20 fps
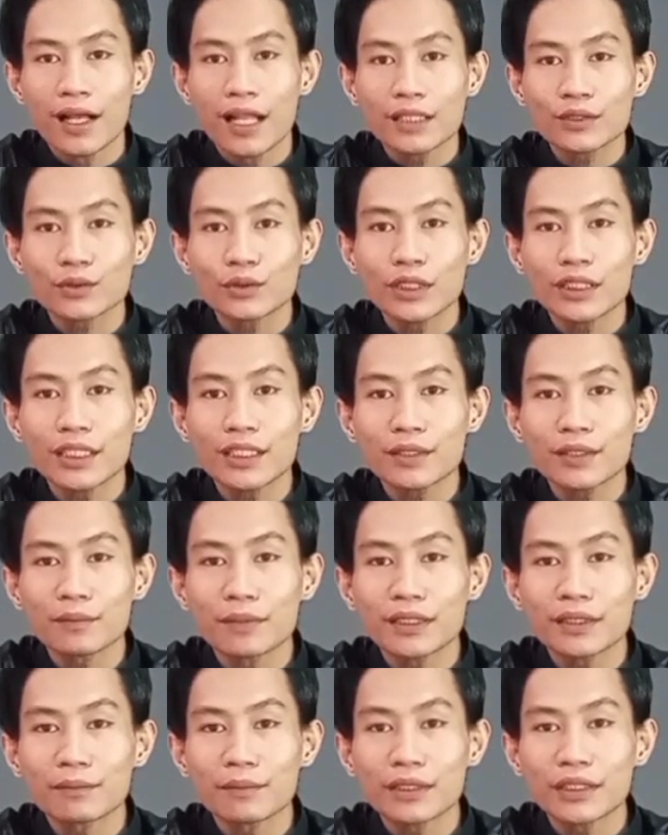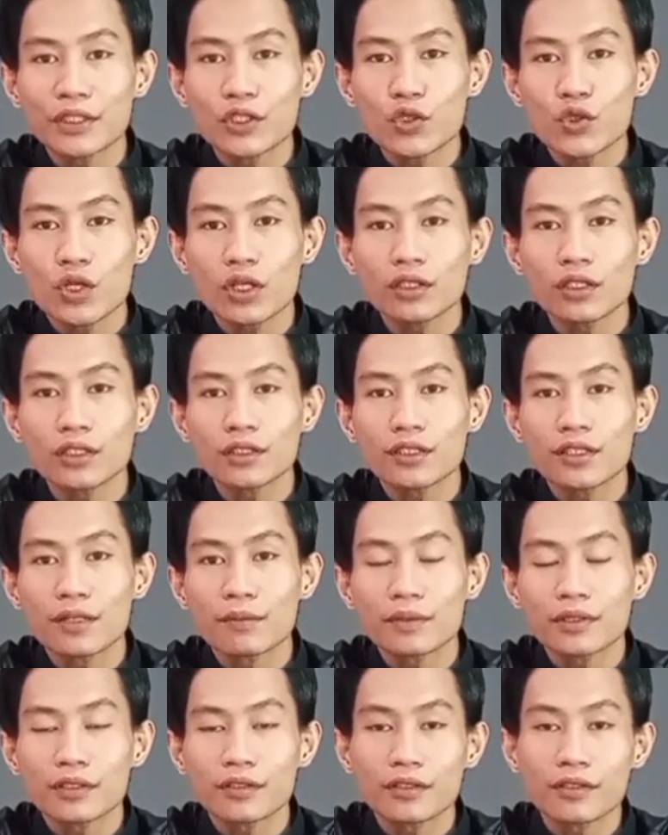Langsung saja teman-teman yang insya Allah
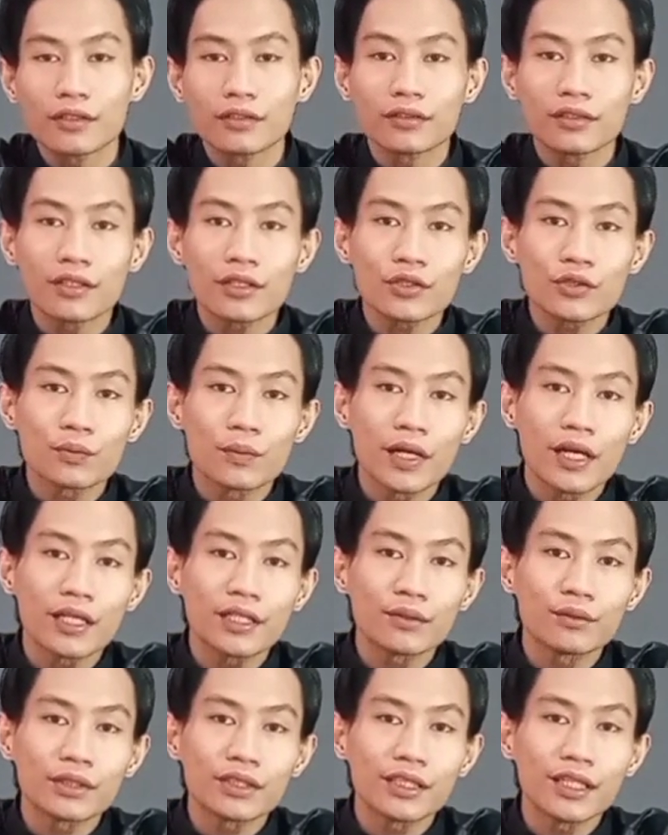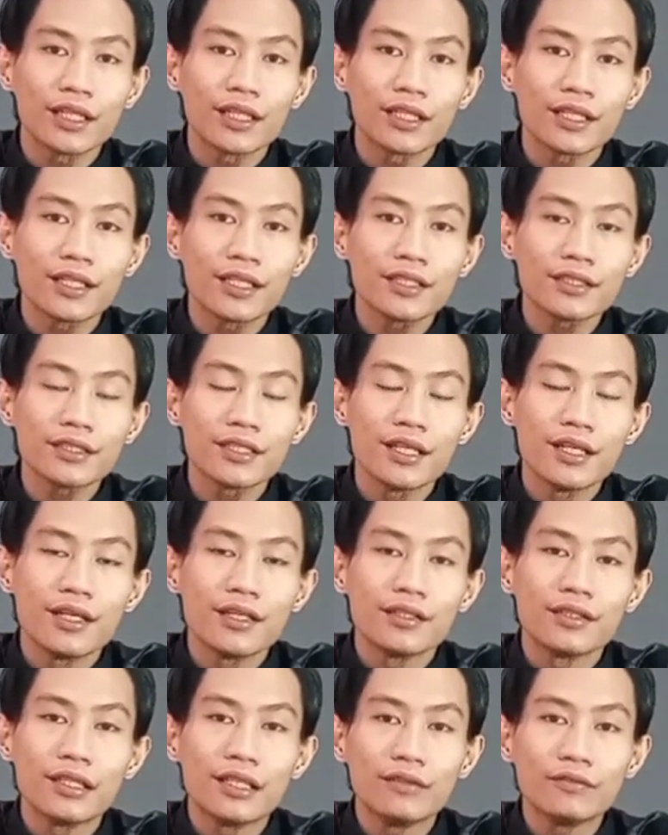dirahmati oleh Allah Subhanahu Wa Taala.
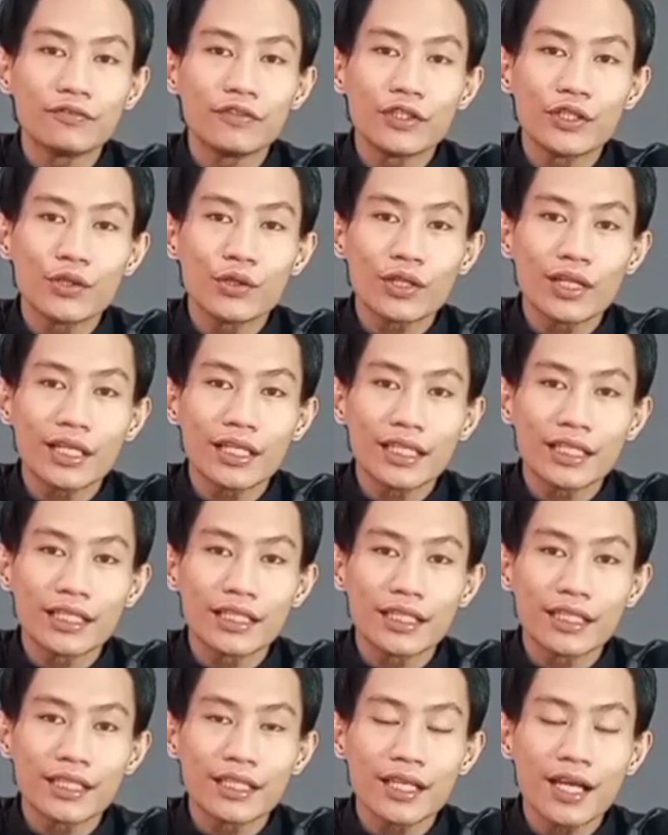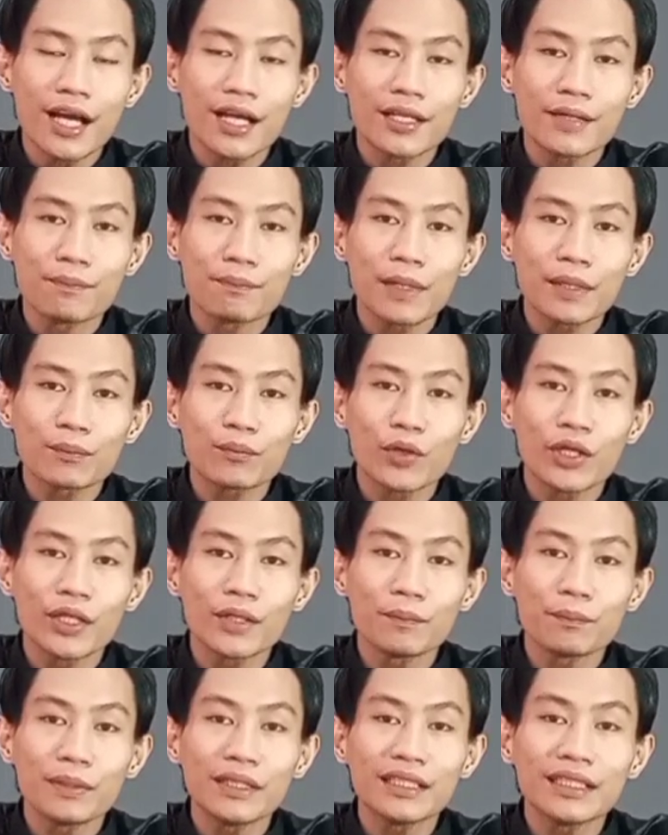Dalam video kali ini ada empat
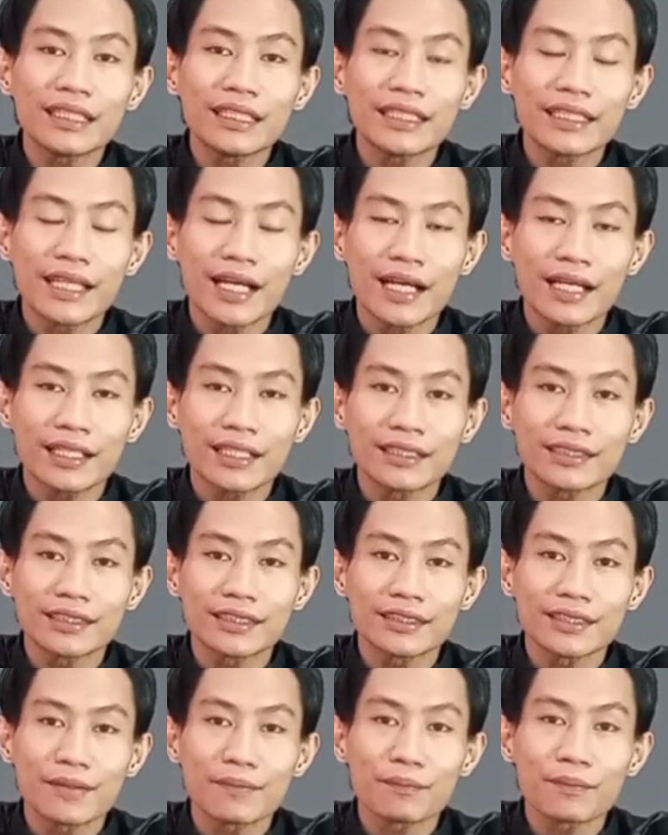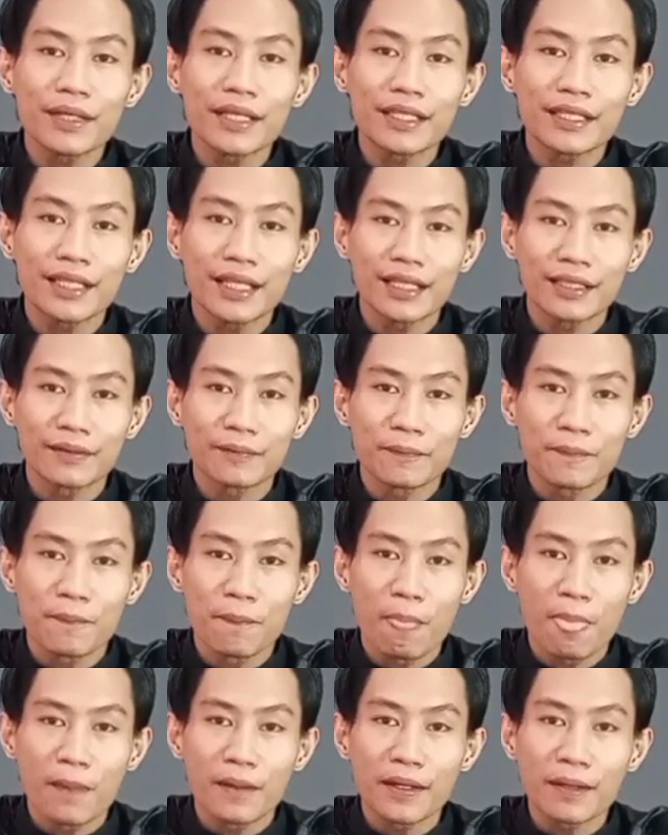poin penting yang akan saya sampaikan.
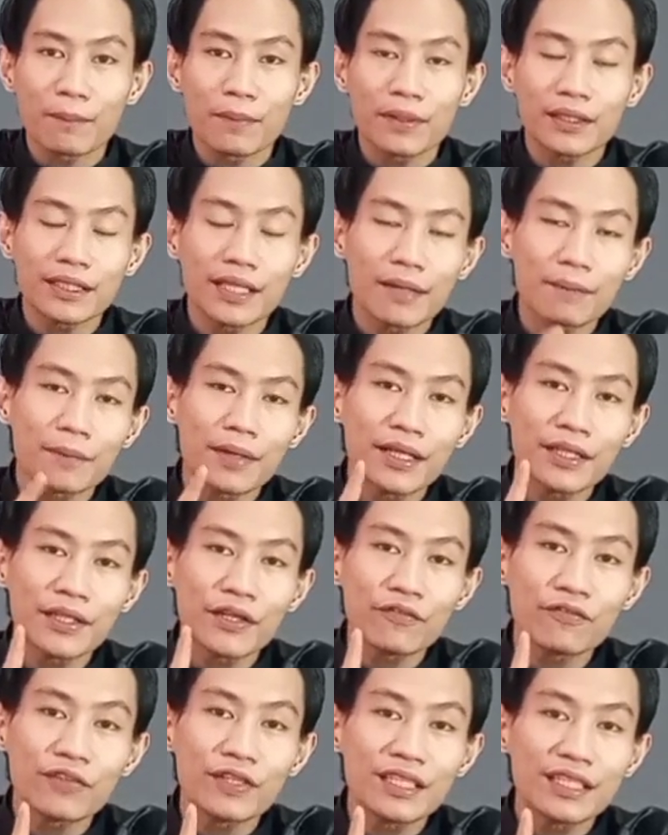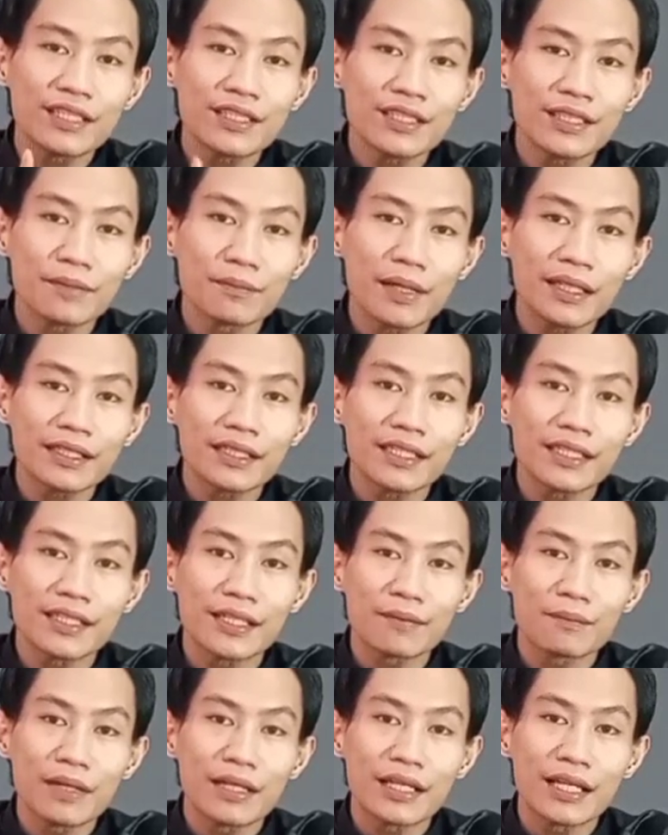Yang pertama definisi
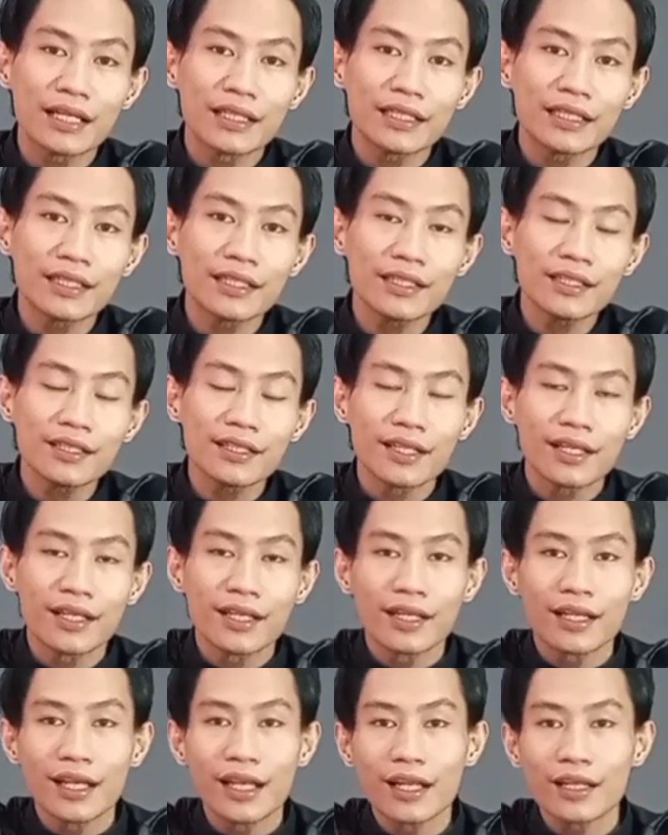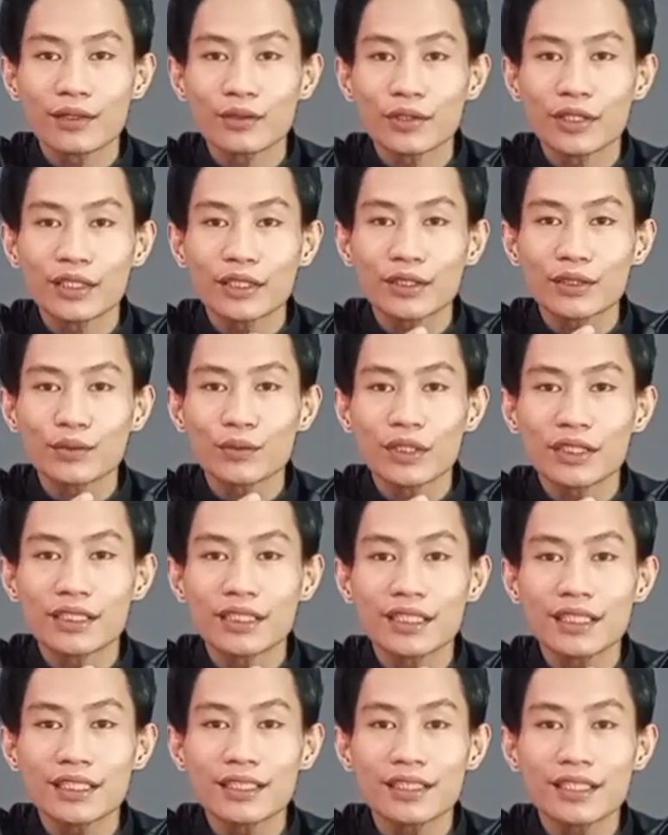maki dan madani, lalu yang kedua
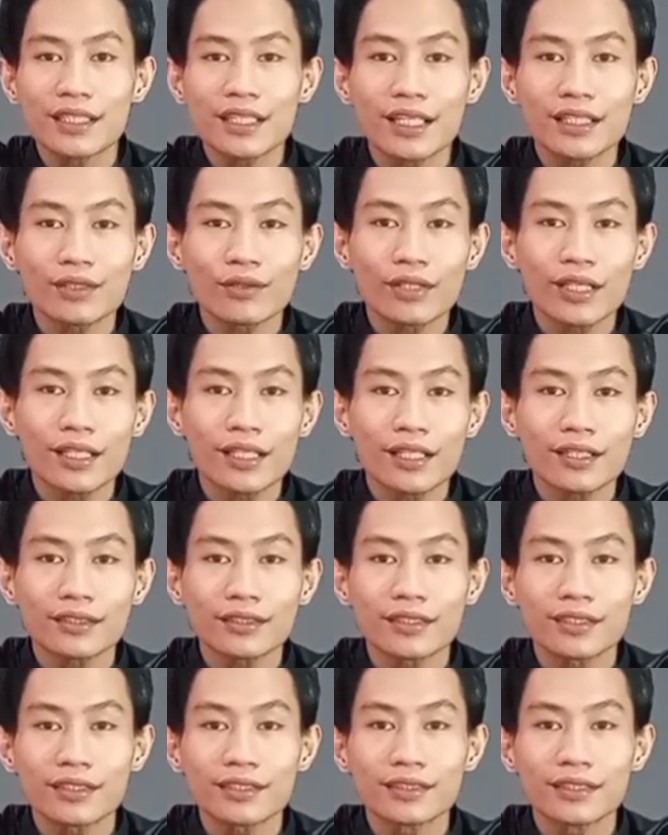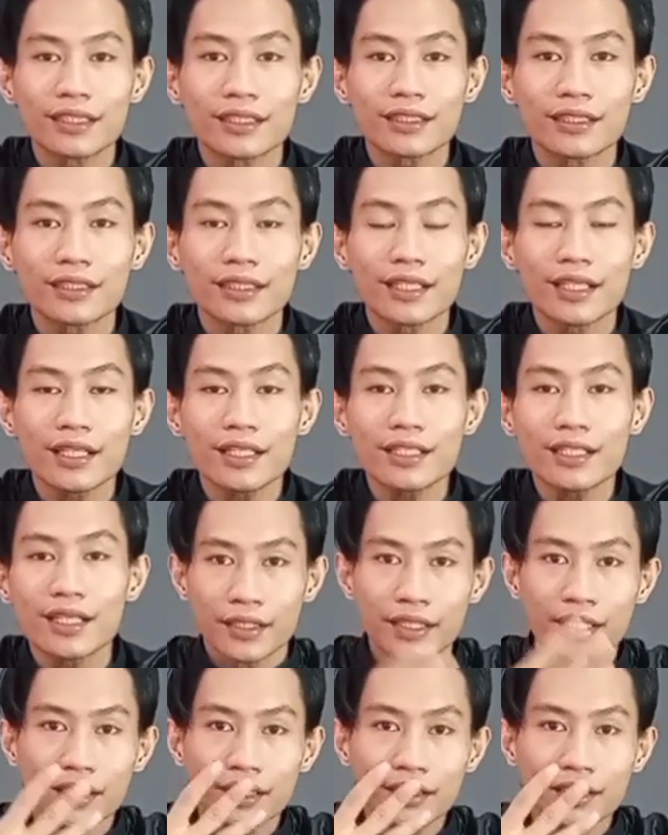ciri-ciri atau karakteristiknya,
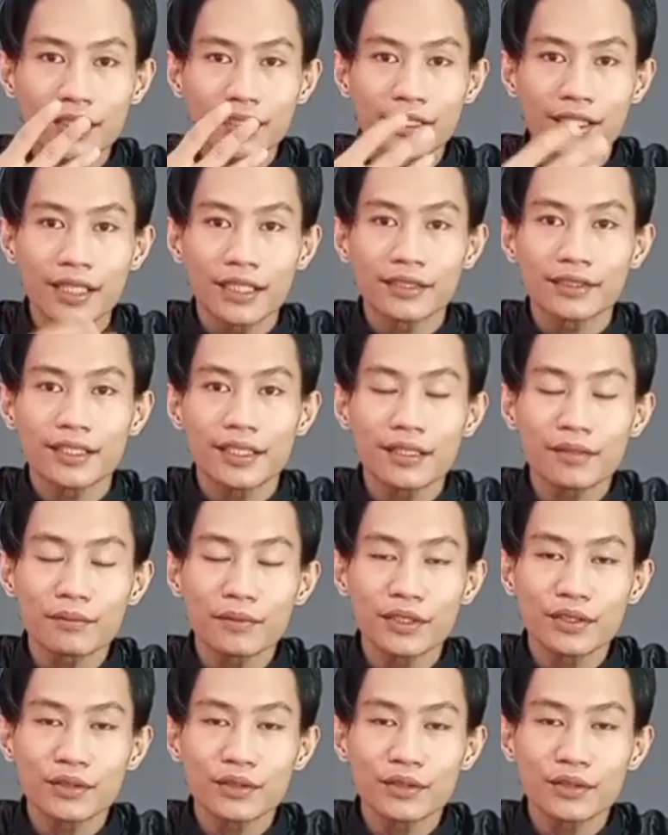yang ketiga cara